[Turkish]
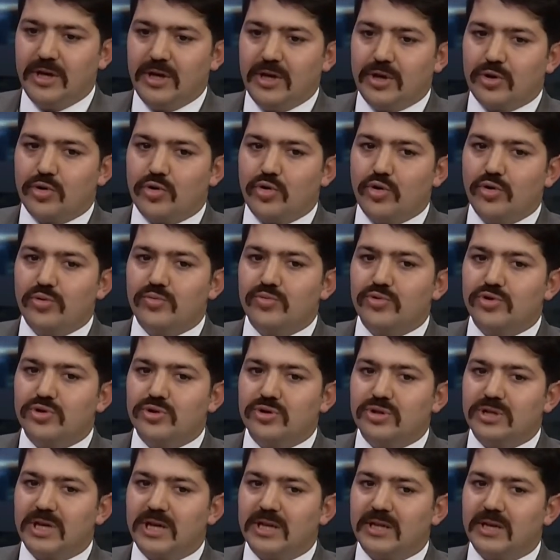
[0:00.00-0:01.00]
Köyümüzün
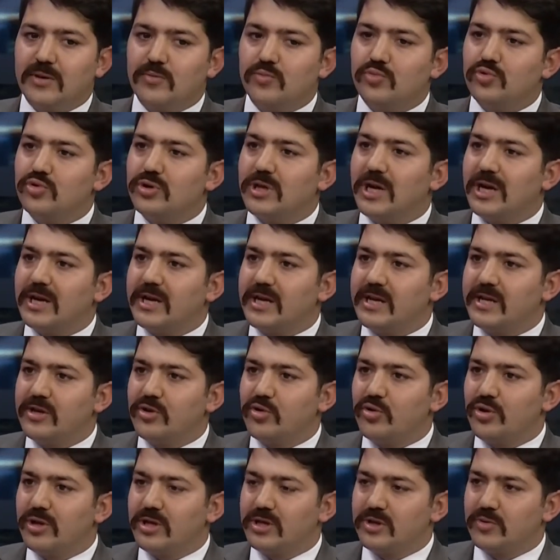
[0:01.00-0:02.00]
zaten bu derneğin
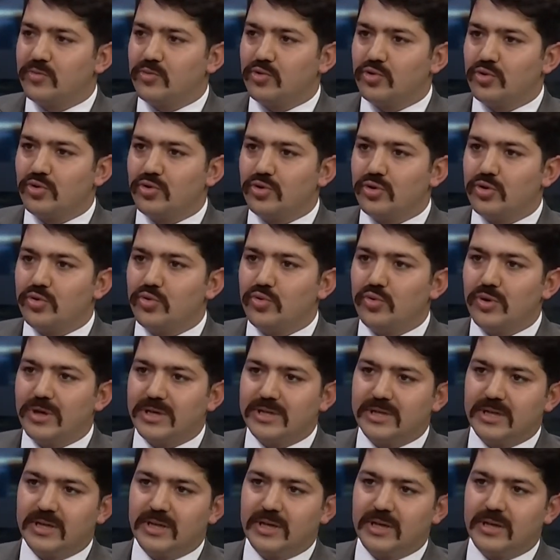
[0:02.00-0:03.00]
yönetim kurulunda
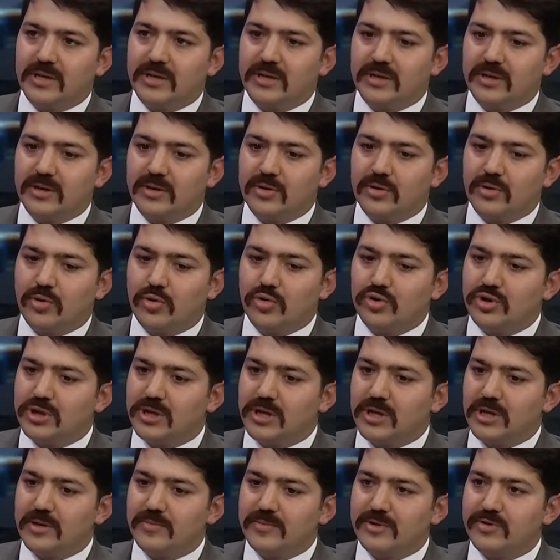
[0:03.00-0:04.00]
üniversitedeki
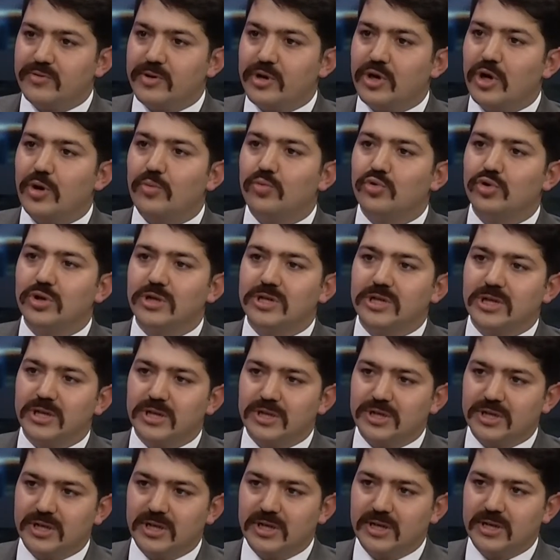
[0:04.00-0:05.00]
hocalarımız ve kamuda
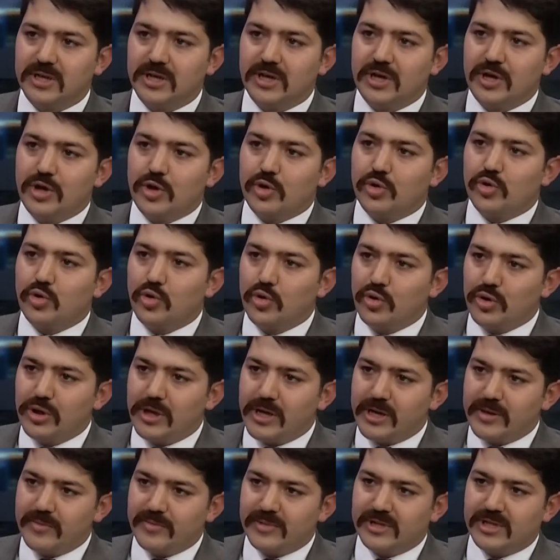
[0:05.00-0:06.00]
çalışan
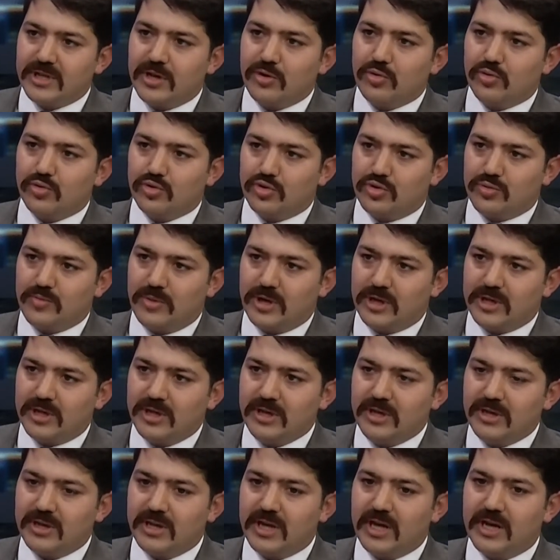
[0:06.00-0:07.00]
köylülerimizden oluşmakta
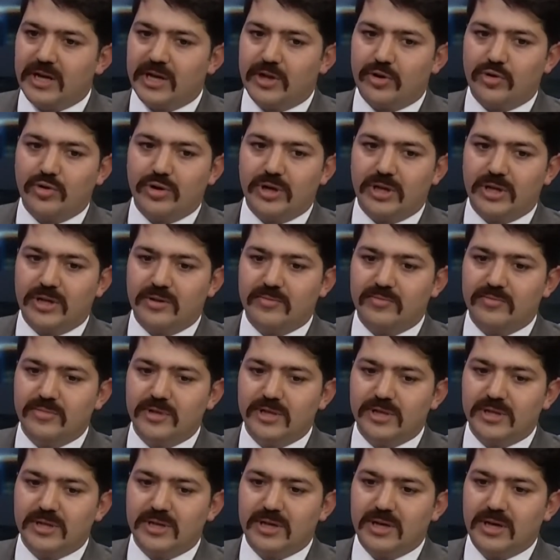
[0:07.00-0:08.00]
dernek
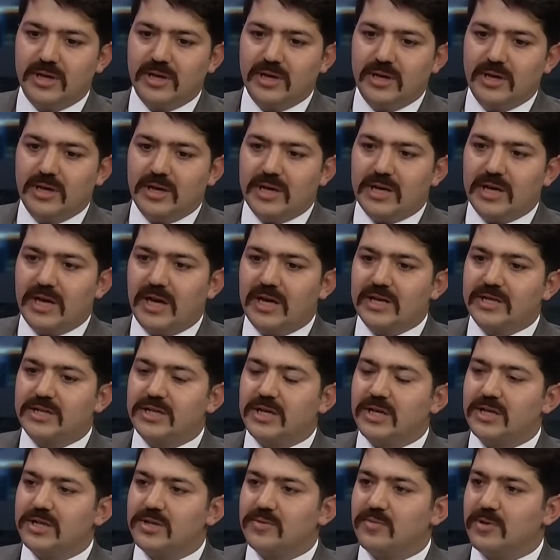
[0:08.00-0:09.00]
yönetimimiz. Yani
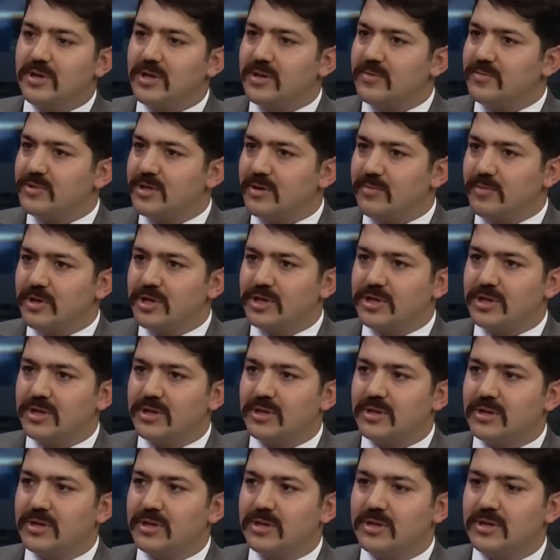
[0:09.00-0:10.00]
çalışmalarımıza
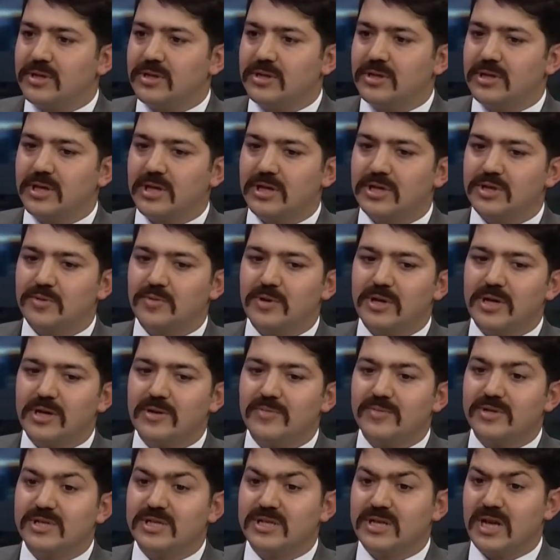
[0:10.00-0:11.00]
başladık.
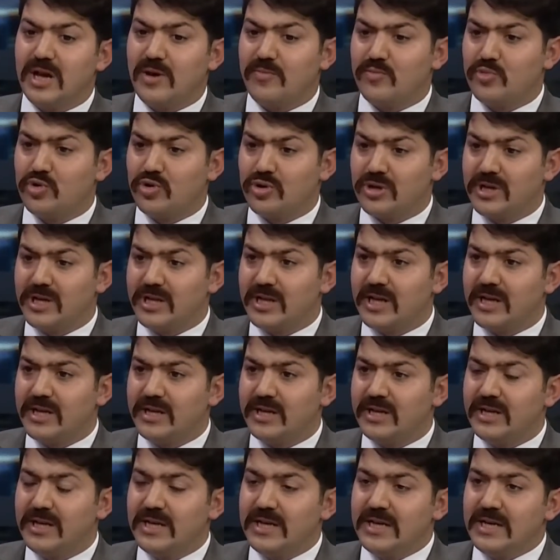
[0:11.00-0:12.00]
Çalışmalarımızın en büyük nedeni
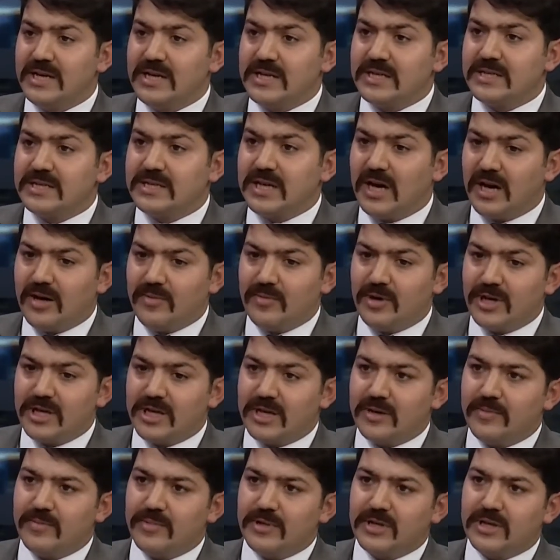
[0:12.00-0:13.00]
Saman
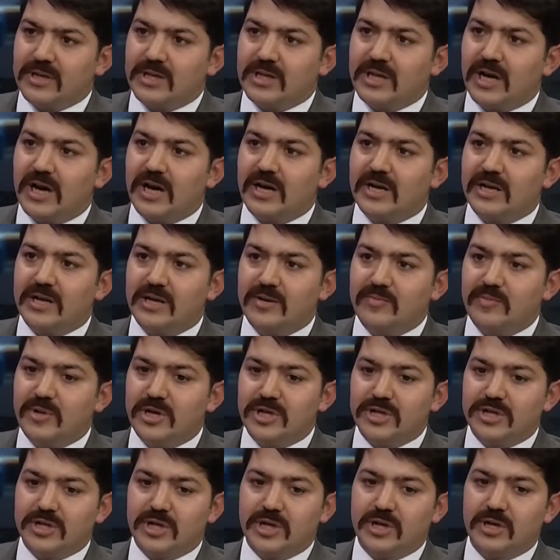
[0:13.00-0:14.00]
gibi tarihi
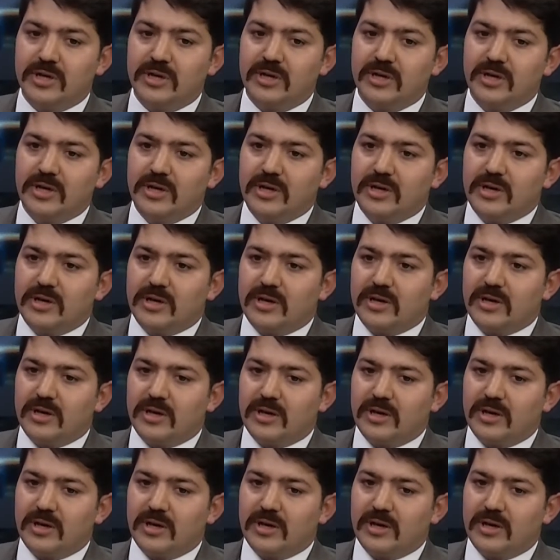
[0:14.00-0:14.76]
menşeyi e,